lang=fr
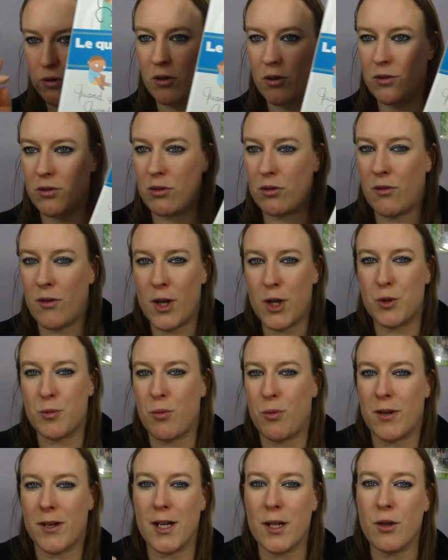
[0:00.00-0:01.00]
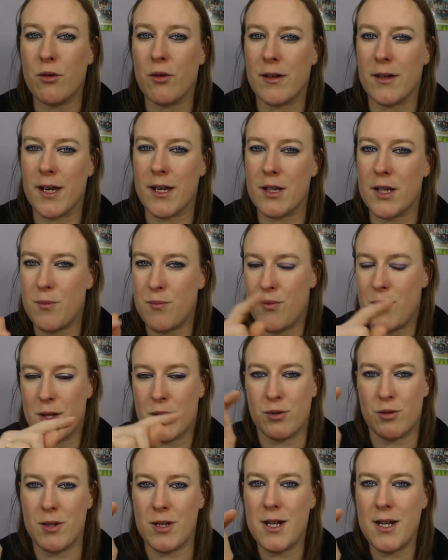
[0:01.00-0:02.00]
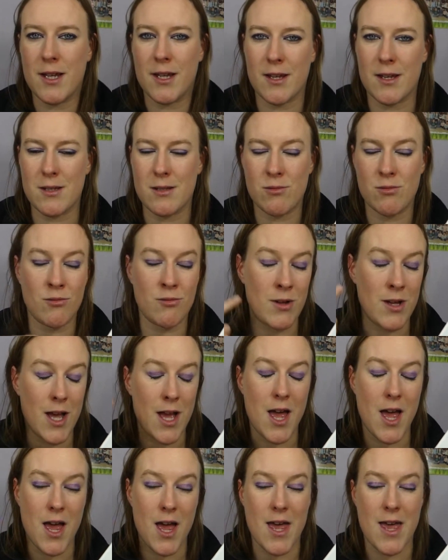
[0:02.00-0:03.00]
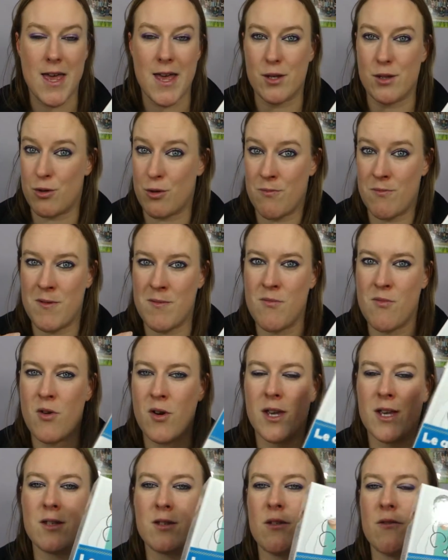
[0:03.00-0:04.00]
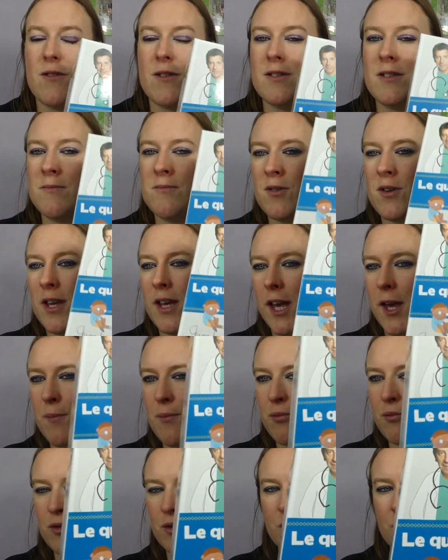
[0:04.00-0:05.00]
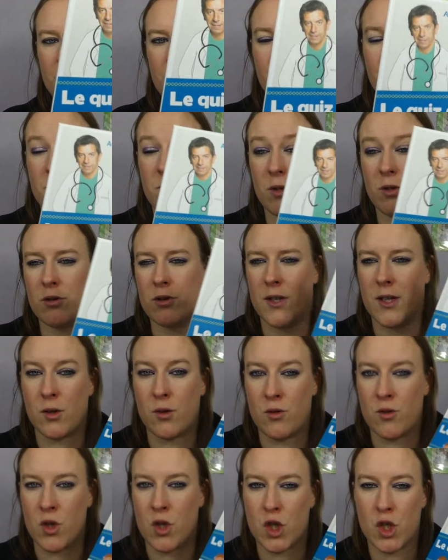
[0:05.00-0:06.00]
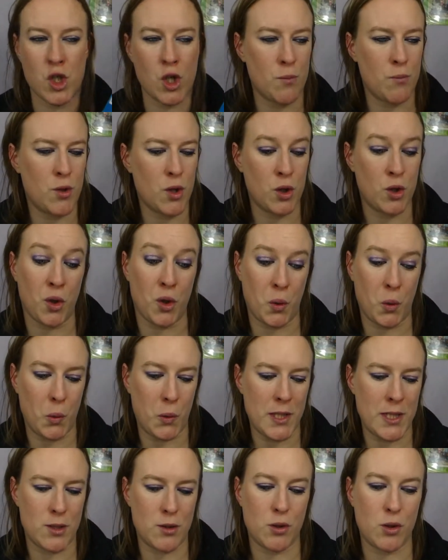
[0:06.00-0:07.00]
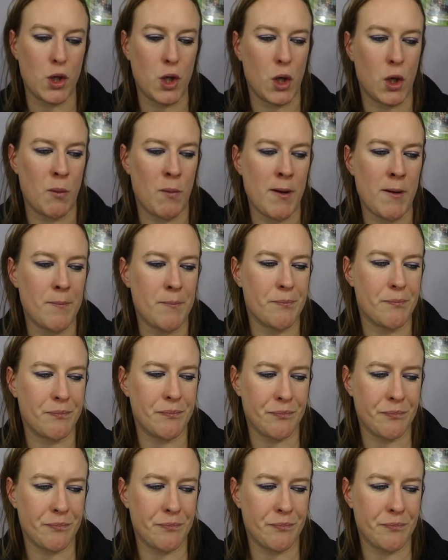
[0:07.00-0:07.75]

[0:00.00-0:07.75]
temps en temps, elle se prend quelques cartes et puis elle se lit les questions et elle se mémorise facilement les réponses. Donc bientôt, ça va être une championne du quiz du cœur humain.